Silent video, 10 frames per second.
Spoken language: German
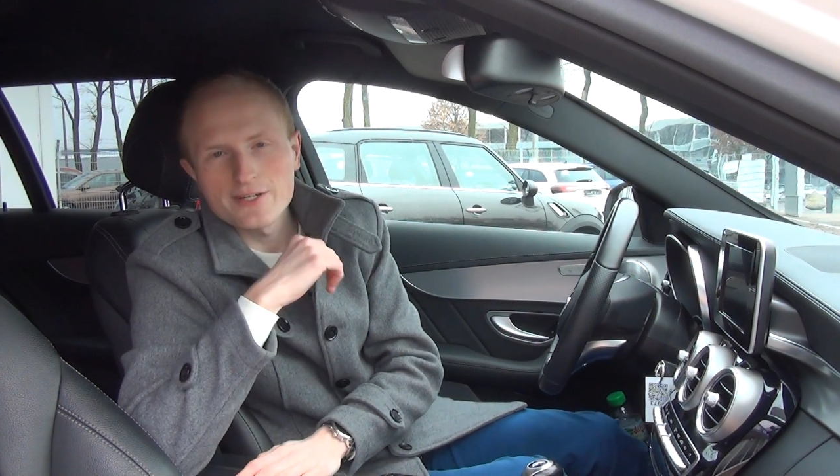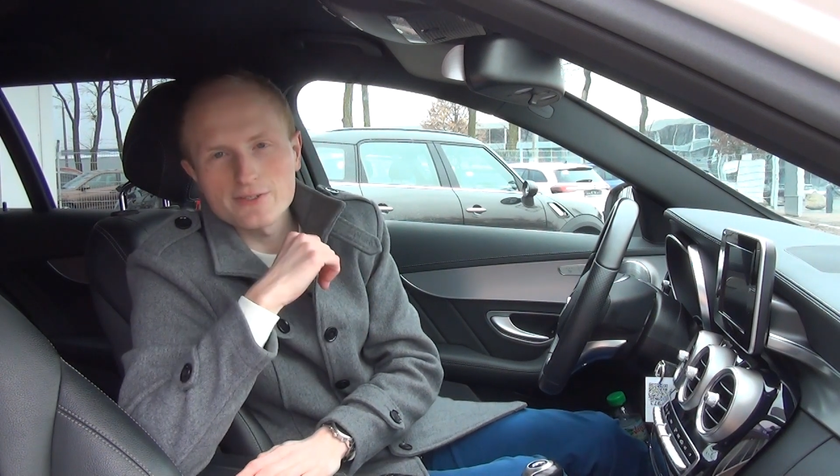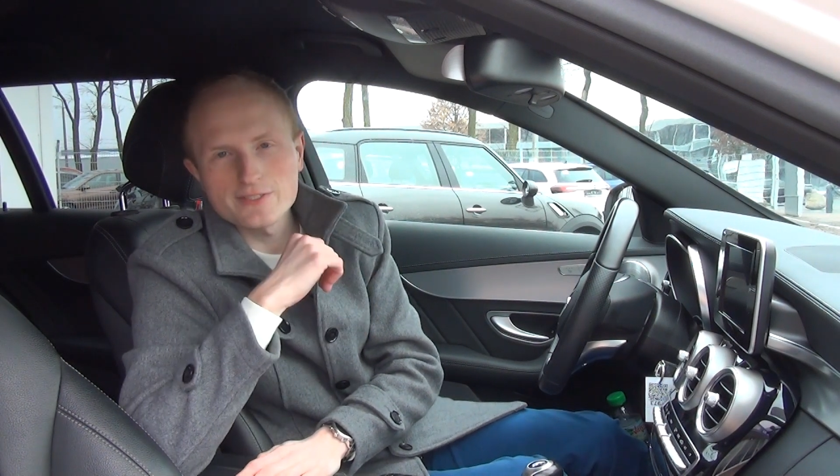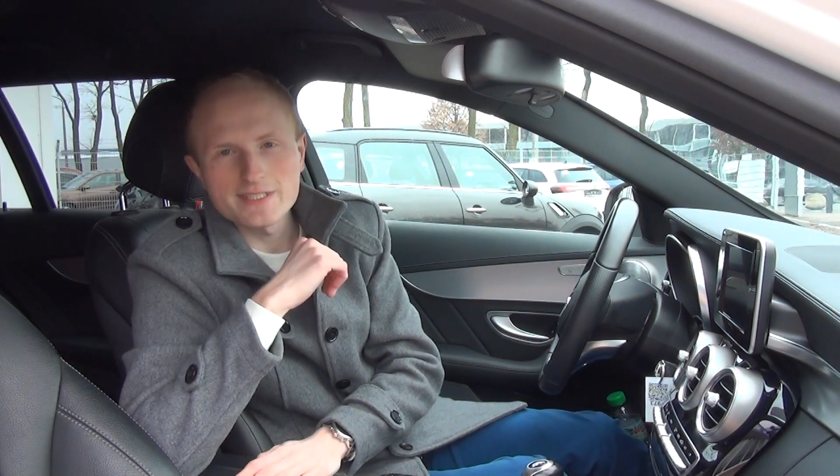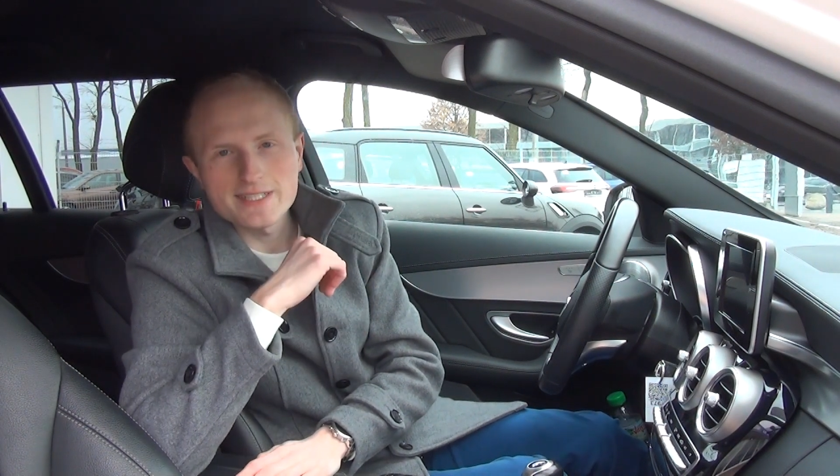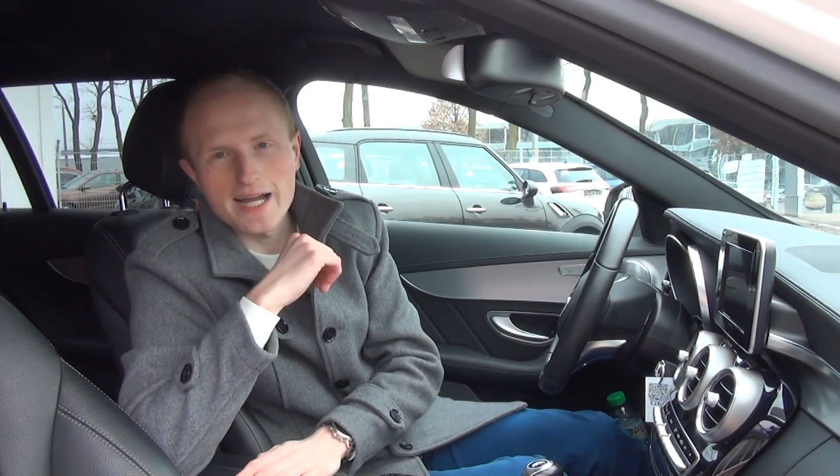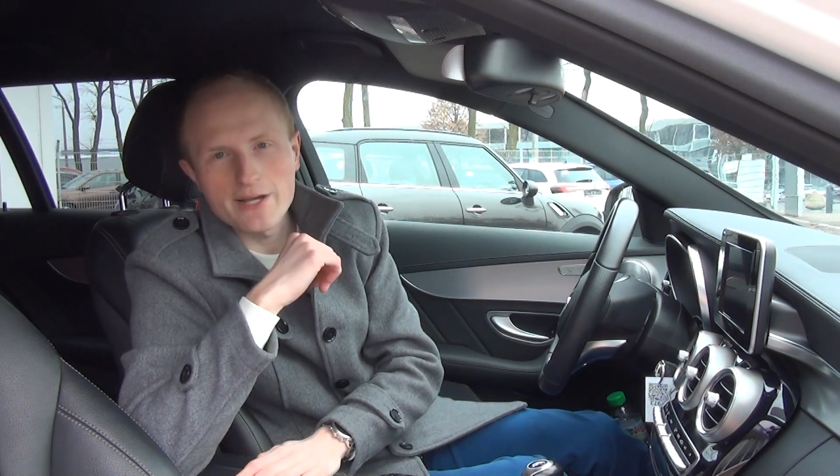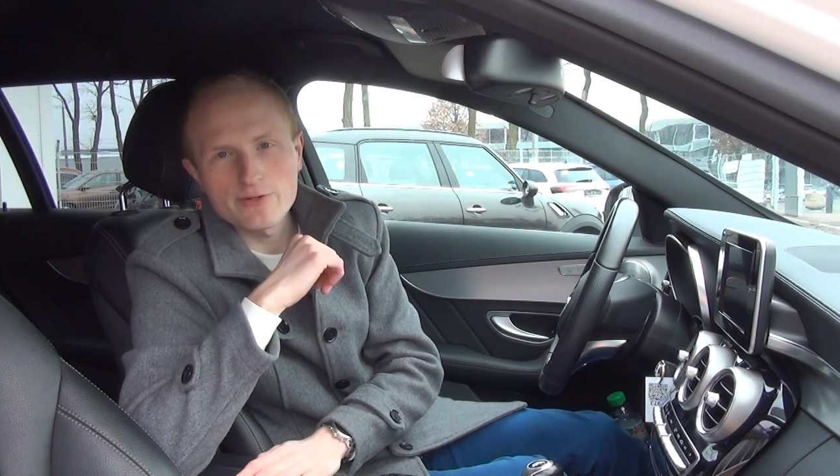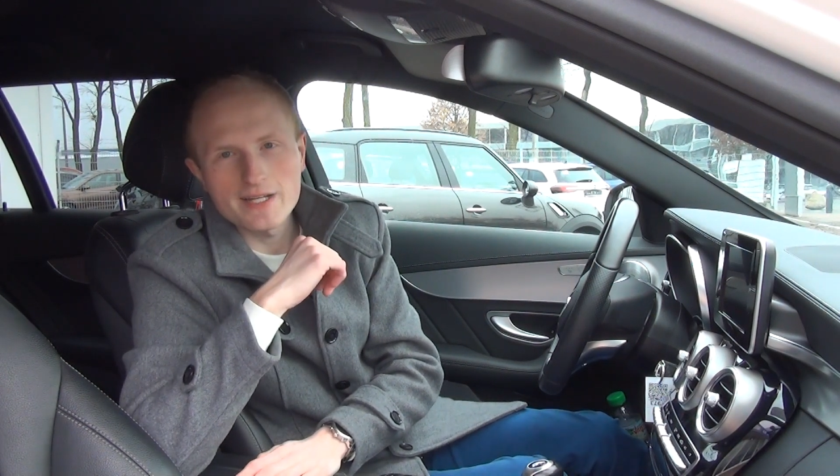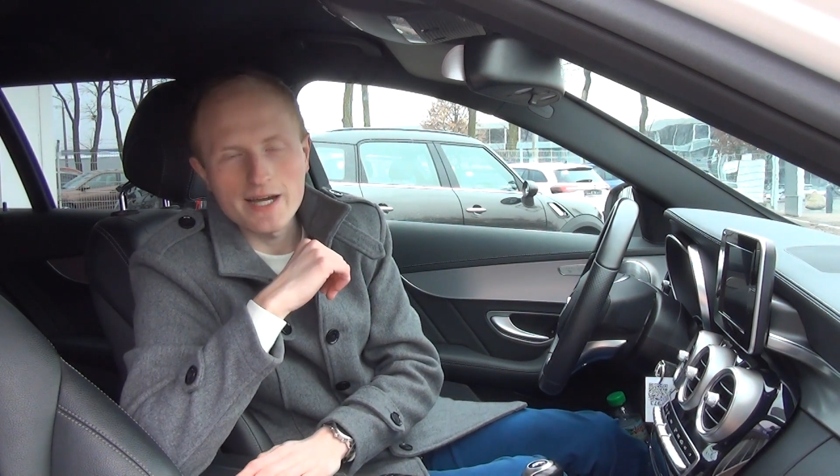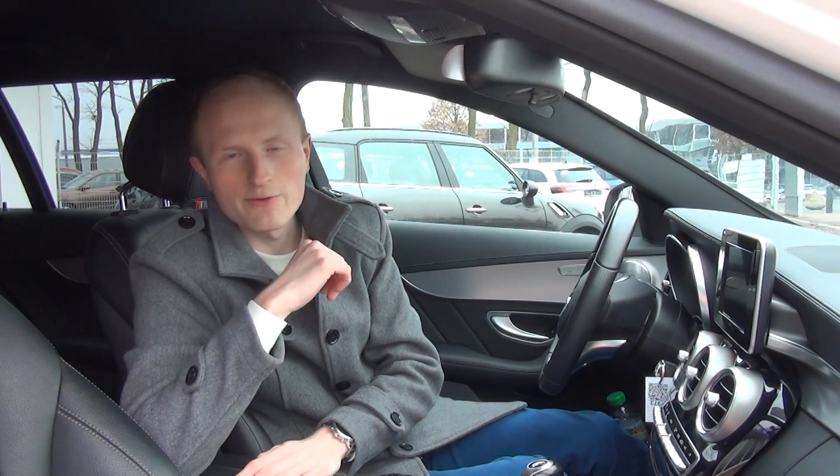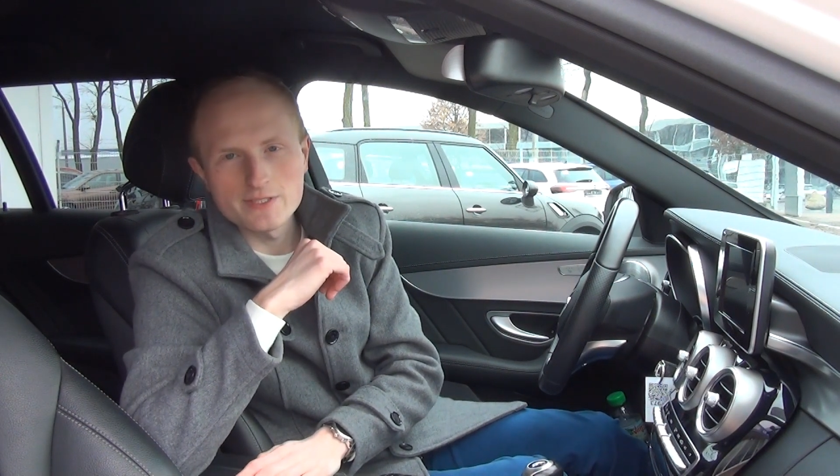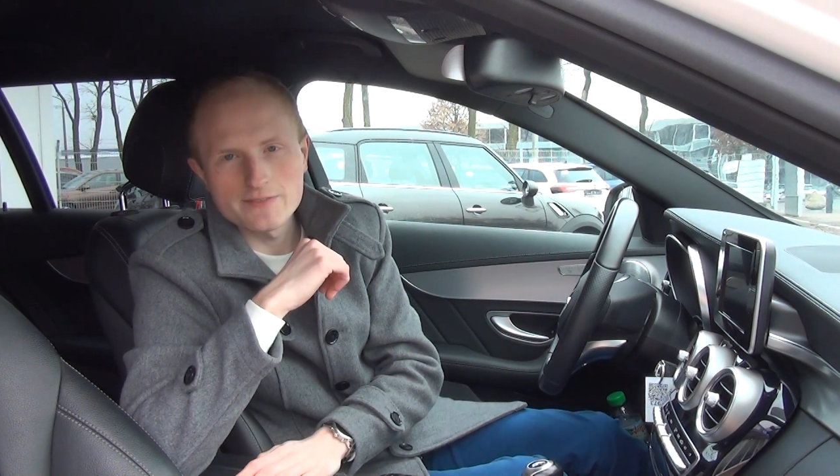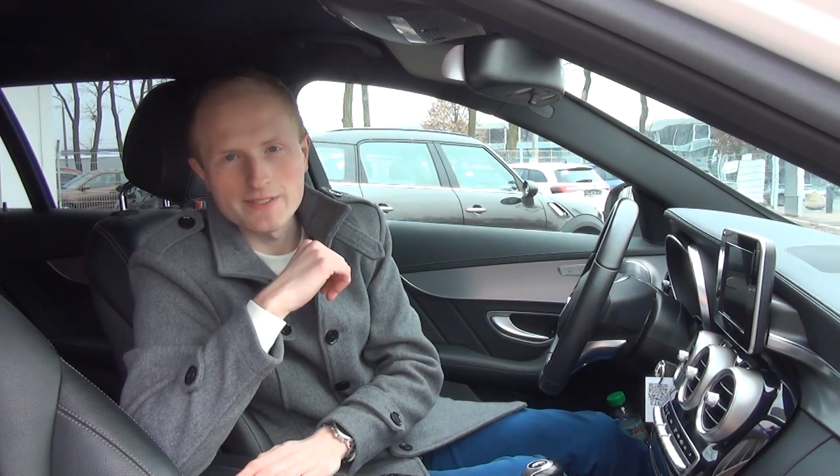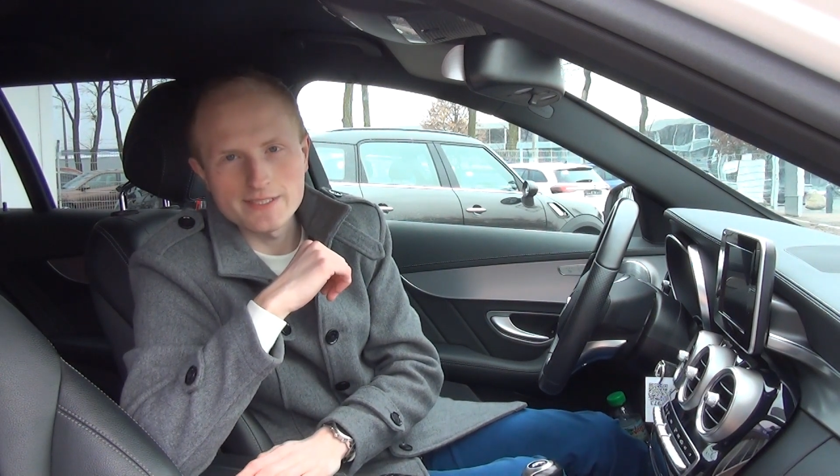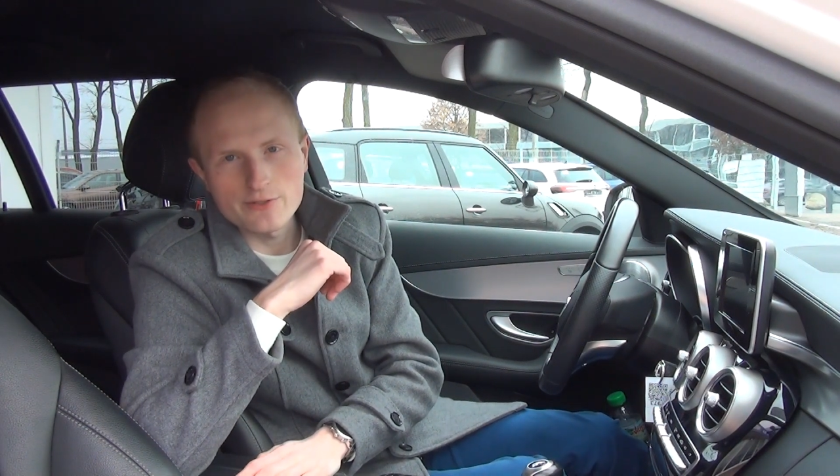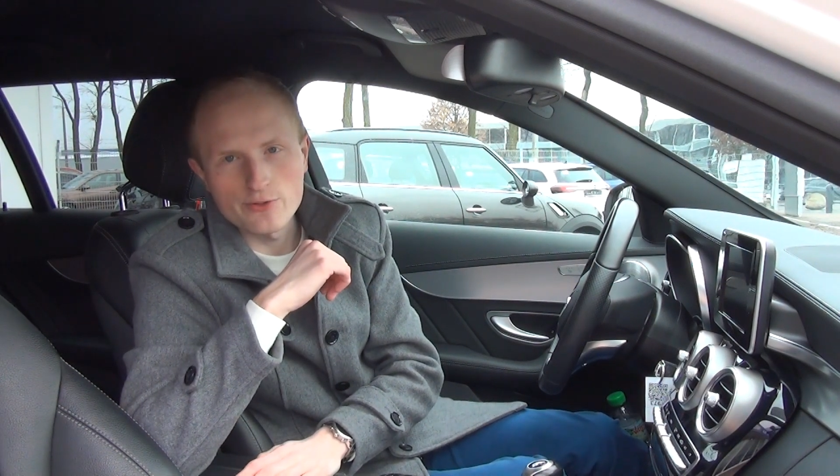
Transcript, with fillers: kostet 321